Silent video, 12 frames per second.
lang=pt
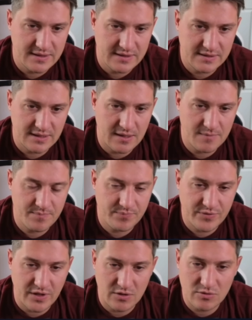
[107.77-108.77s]
Tá?
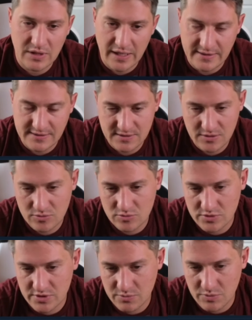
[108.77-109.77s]
Tenho 10. Eu
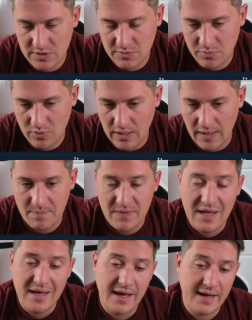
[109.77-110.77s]
consigo manipular.
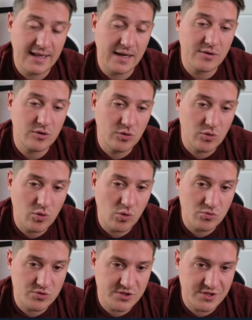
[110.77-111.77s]
É claro que eu não
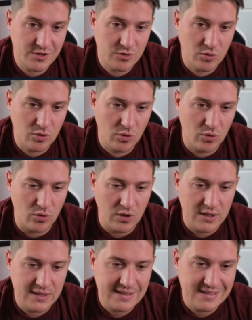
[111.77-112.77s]
consigo
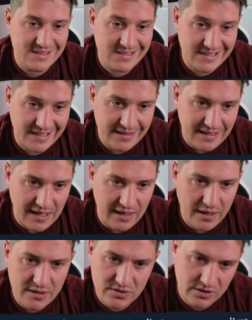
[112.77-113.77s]
setar,
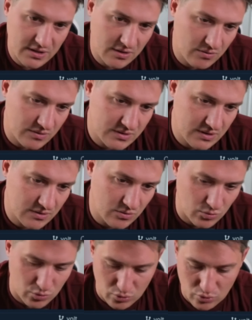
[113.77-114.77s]
né? Isso aqui é coisa
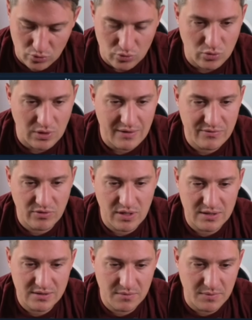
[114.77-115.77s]
do, do
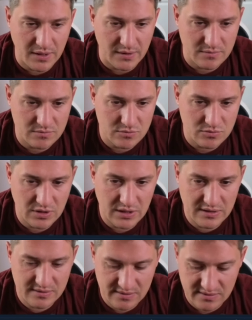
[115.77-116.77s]
LiveWire também. Não tem
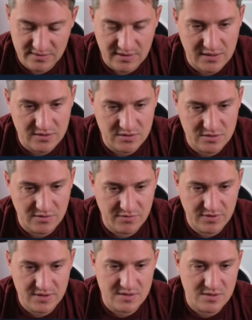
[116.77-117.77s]
necessidade de você
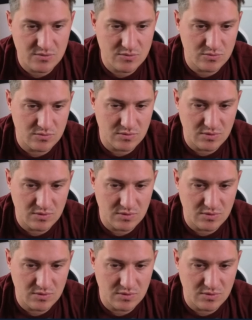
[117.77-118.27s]
fazer um